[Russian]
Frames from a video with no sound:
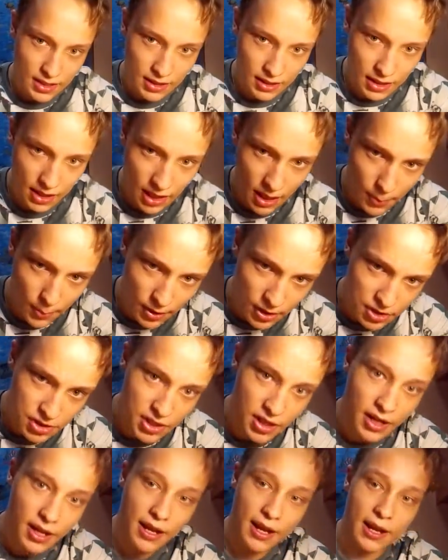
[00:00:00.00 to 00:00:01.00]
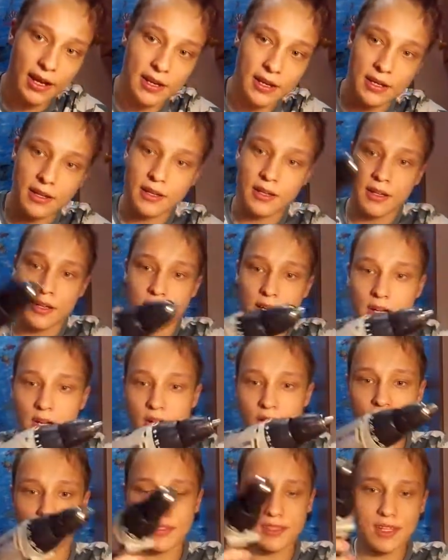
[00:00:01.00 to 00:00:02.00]
Такая большая хрень.
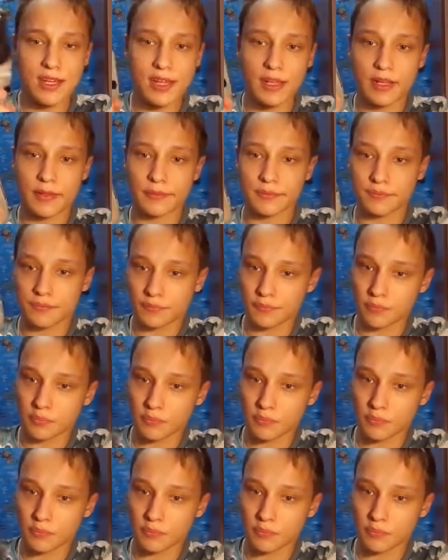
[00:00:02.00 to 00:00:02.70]
А в целом,